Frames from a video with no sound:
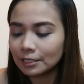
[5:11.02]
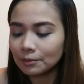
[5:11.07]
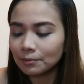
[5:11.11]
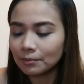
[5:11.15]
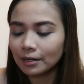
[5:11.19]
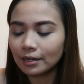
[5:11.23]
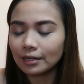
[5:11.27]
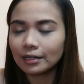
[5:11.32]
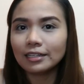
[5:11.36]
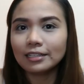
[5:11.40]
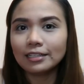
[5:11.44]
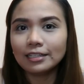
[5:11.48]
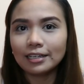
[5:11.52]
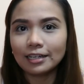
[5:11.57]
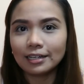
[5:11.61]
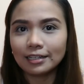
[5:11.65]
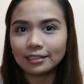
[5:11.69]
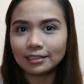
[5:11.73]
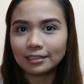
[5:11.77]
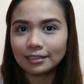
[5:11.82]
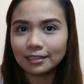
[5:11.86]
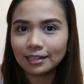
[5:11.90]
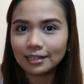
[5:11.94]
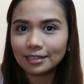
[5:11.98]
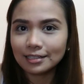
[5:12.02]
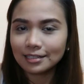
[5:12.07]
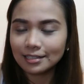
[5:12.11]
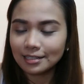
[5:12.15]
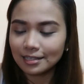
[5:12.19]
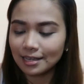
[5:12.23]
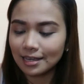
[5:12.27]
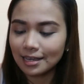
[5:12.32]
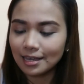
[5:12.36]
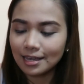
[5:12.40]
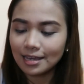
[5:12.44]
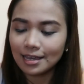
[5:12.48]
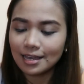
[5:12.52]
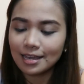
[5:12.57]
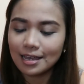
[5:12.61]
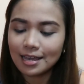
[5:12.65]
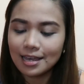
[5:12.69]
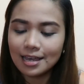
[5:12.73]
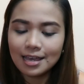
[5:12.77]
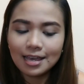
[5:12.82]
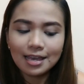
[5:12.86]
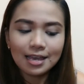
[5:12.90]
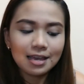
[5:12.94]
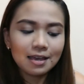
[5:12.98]
sa mga ganyan. Kasi
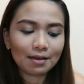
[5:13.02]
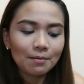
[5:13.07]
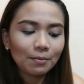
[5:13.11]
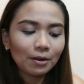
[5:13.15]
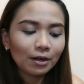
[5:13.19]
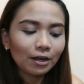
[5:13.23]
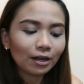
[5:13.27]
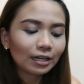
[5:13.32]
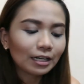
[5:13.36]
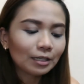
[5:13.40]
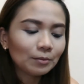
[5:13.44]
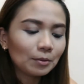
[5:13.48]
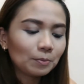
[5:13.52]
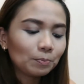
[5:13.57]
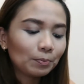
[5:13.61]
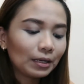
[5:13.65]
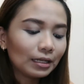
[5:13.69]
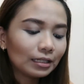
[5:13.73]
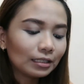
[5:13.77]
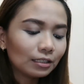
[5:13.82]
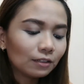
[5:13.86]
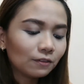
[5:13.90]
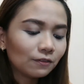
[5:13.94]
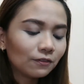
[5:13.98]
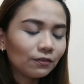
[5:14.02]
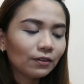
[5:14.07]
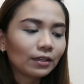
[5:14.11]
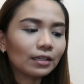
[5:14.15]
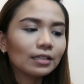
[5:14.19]
parang ka nagpipaint ng